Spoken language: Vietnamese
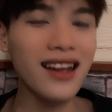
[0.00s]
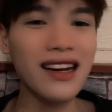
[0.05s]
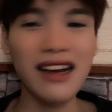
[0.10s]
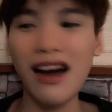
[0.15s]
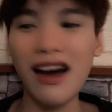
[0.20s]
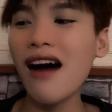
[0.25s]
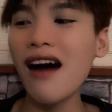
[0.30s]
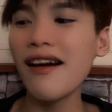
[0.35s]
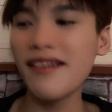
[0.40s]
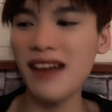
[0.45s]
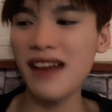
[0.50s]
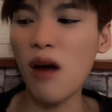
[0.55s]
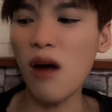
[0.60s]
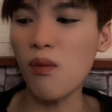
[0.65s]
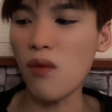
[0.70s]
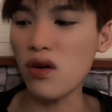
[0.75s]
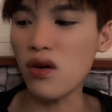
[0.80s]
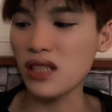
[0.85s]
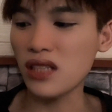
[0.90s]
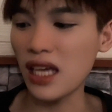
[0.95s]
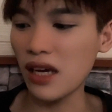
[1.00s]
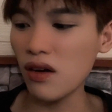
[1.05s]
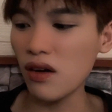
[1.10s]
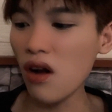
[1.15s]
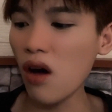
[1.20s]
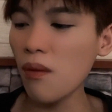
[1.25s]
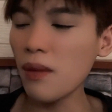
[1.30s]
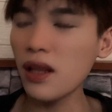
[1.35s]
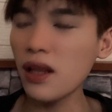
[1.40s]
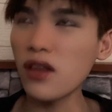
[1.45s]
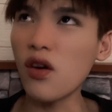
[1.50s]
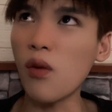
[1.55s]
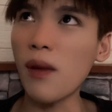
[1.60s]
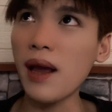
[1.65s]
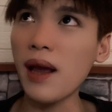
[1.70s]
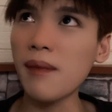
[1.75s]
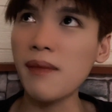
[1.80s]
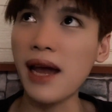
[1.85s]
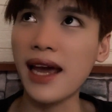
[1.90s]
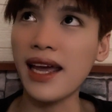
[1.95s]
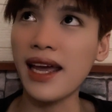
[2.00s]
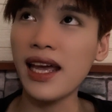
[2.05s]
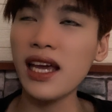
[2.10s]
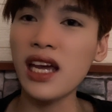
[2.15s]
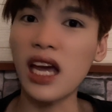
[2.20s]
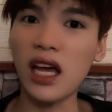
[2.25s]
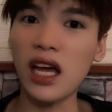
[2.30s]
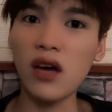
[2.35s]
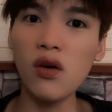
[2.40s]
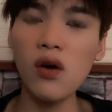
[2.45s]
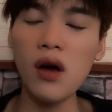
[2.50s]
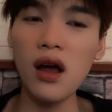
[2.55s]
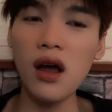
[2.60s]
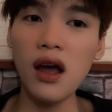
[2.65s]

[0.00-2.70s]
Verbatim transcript: nó hơi nồng một xíu thôi mình dùng em này kiểu